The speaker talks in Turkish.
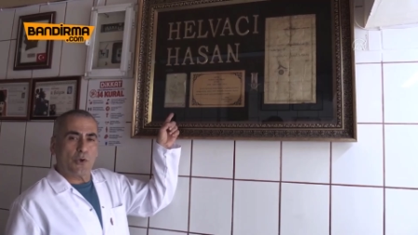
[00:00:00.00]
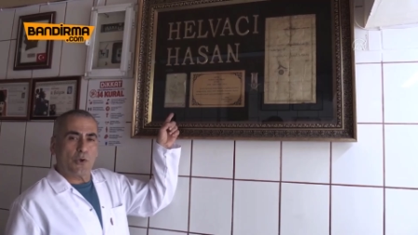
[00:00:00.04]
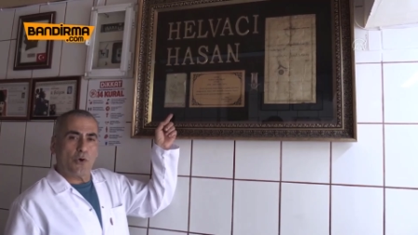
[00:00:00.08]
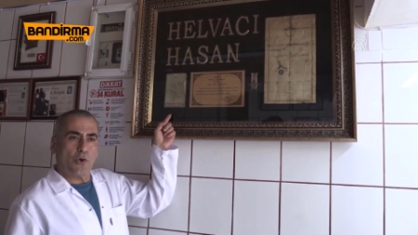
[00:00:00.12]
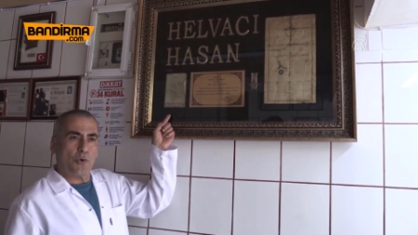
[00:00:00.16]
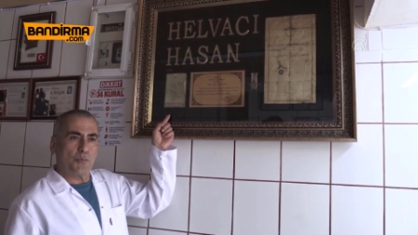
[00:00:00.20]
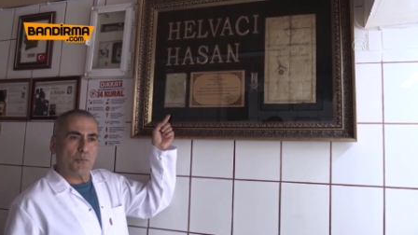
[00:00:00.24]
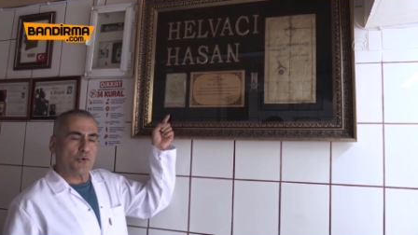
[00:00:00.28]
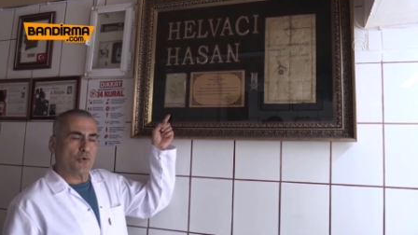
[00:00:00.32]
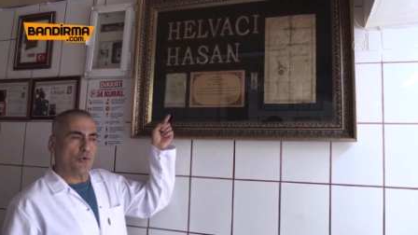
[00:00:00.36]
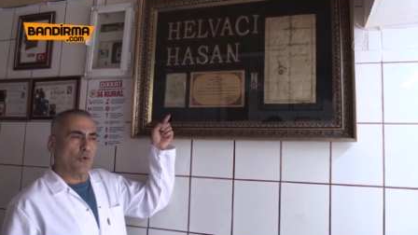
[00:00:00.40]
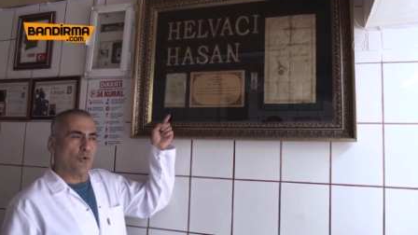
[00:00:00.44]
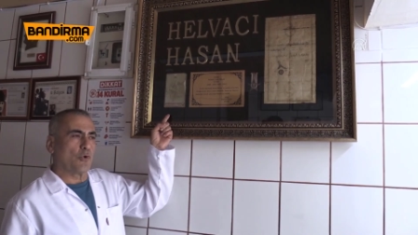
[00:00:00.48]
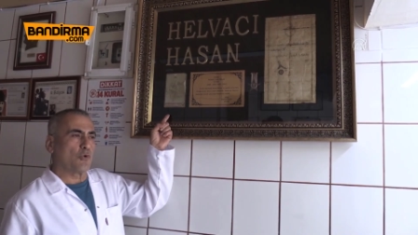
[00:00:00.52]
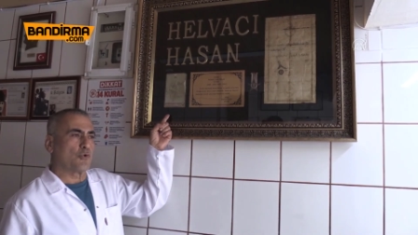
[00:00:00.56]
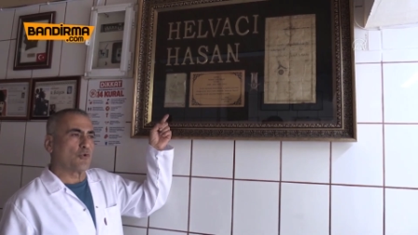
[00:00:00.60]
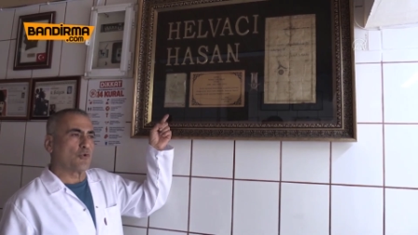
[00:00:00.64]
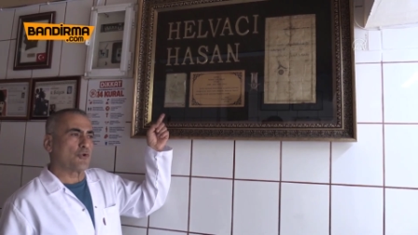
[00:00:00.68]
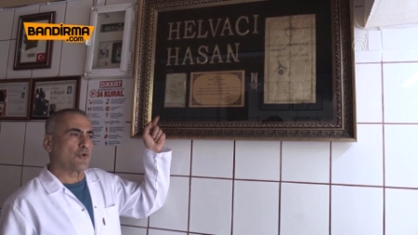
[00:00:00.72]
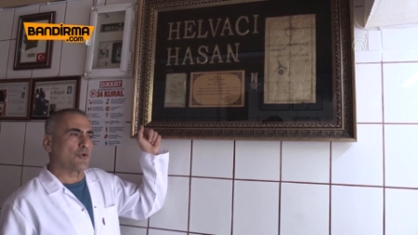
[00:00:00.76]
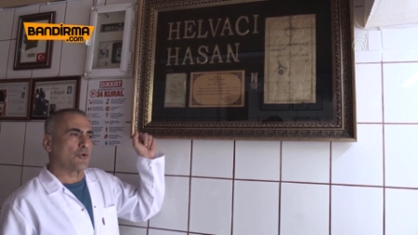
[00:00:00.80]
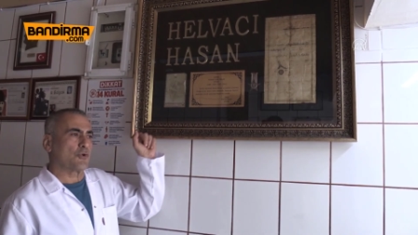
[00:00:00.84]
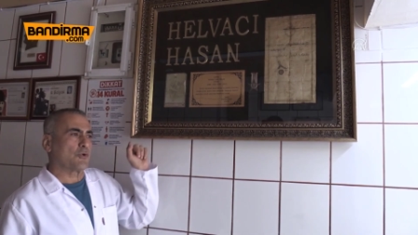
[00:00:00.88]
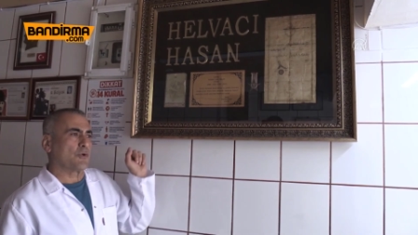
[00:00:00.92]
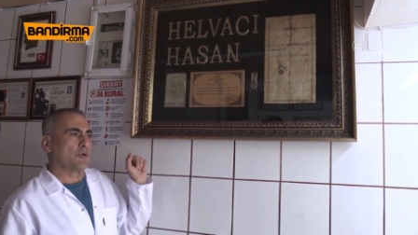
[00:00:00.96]
görmüş
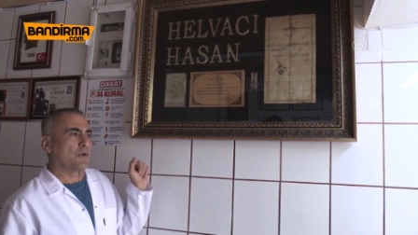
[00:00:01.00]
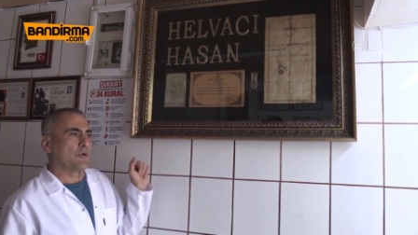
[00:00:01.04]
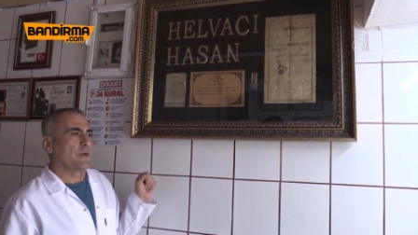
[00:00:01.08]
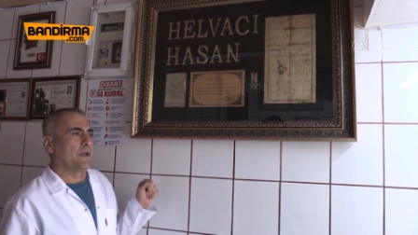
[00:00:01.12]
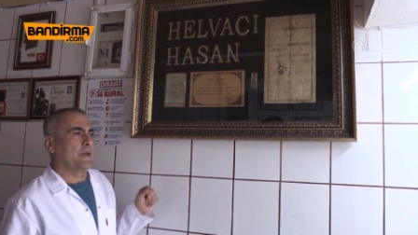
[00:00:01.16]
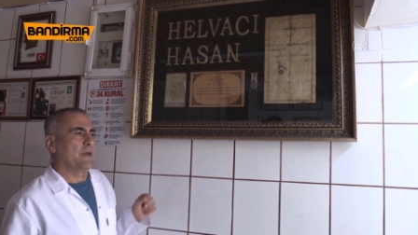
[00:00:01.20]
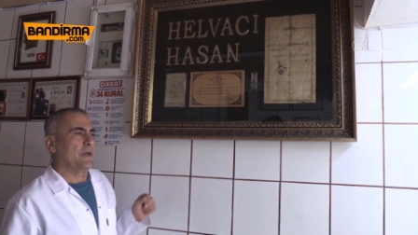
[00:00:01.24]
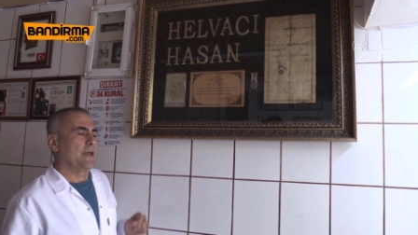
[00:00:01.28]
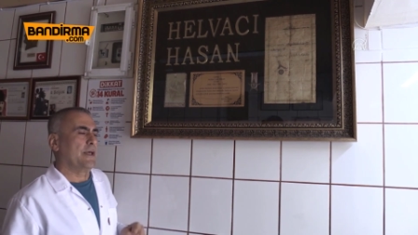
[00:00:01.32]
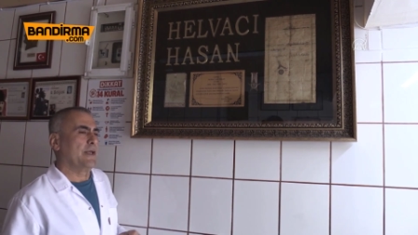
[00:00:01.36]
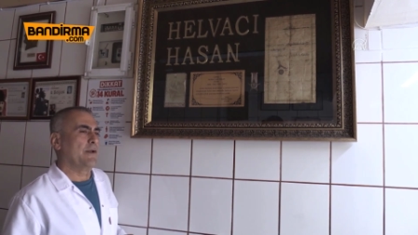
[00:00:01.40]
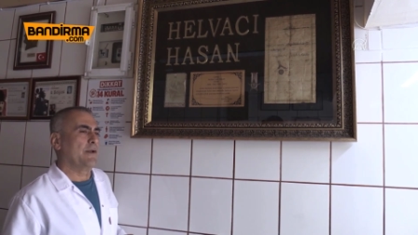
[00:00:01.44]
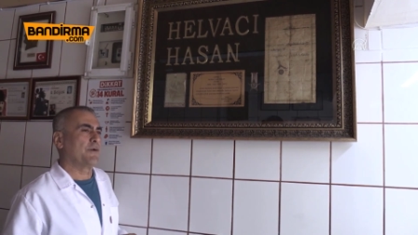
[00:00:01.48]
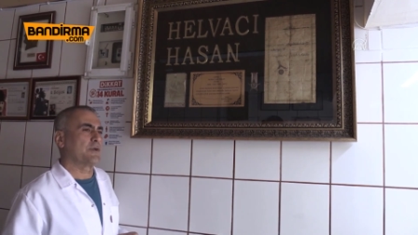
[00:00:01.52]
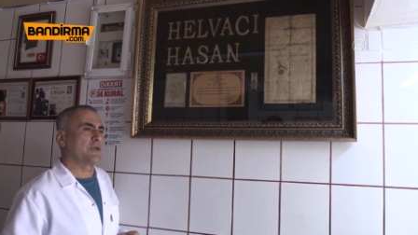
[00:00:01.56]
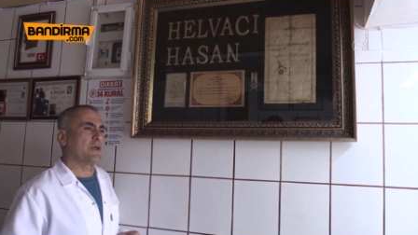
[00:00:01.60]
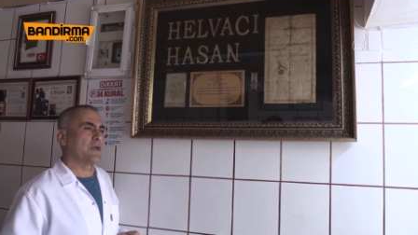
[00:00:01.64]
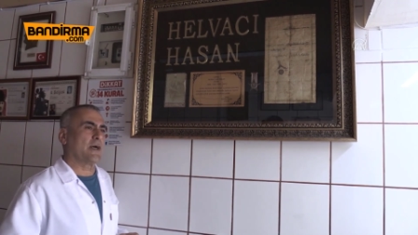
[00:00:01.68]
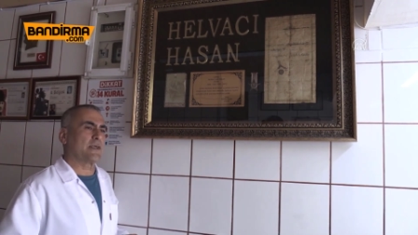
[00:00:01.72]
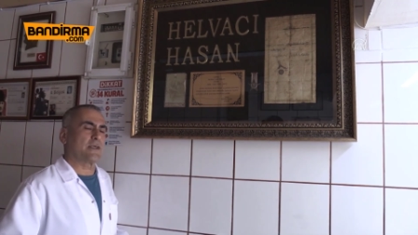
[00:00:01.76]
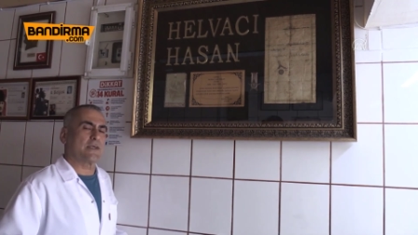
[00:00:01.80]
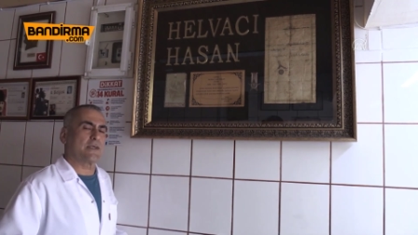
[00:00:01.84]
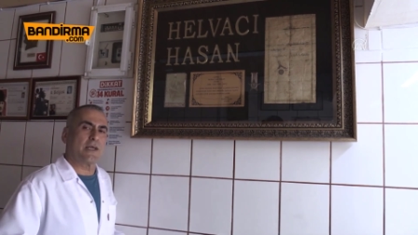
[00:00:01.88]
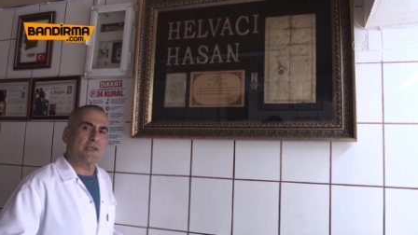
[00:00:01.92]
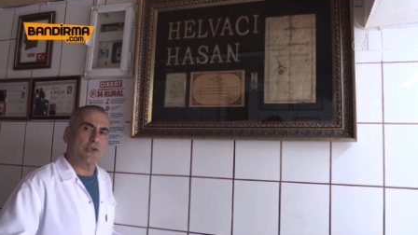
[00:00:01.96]
oldunuz. Demirci
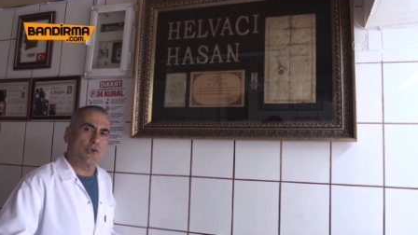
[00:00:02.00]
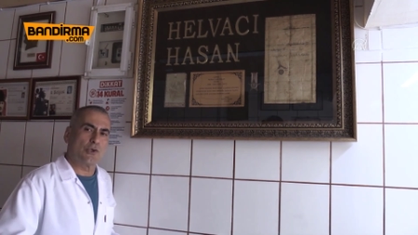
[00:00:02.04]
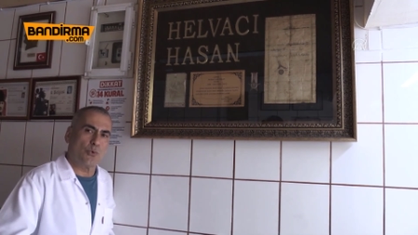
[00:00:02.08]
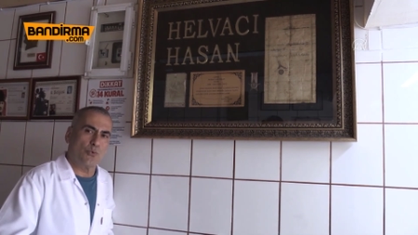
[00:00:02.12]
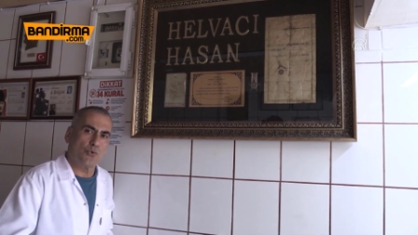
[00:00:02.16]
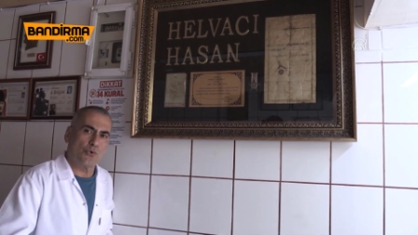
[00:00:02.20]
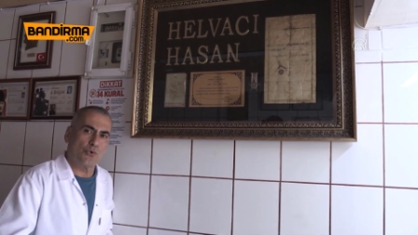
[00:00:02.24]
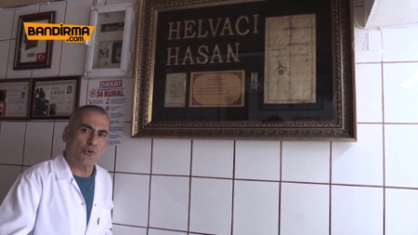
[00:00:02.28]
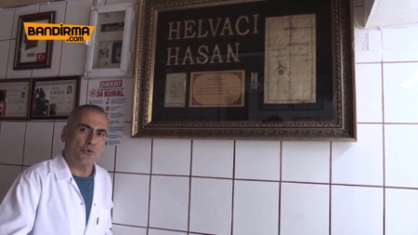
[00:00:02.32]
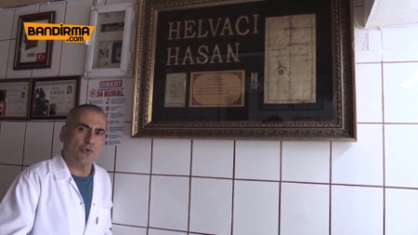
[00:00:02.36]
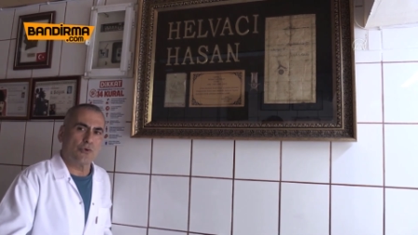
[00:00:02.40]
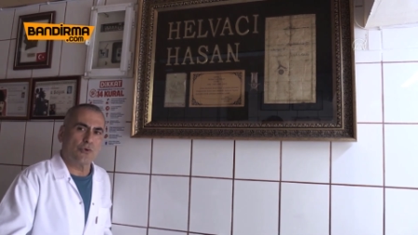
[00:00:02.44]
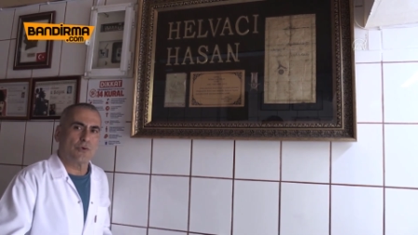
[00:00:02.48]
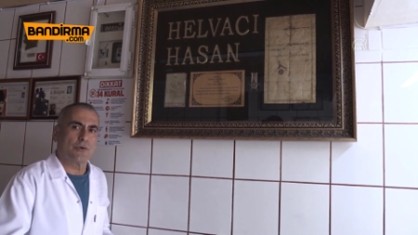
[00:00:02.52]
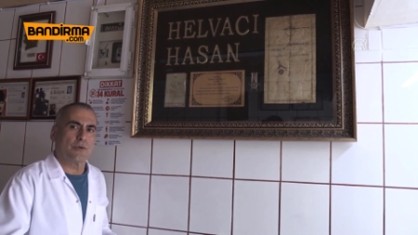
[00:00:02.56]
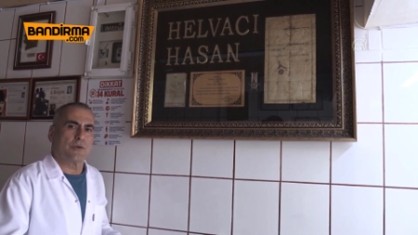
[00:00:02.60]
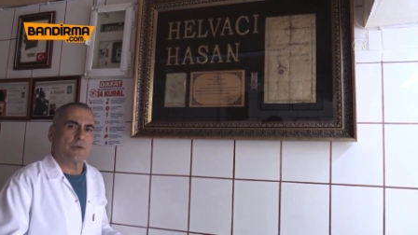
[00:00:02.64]
Hasan Çavuş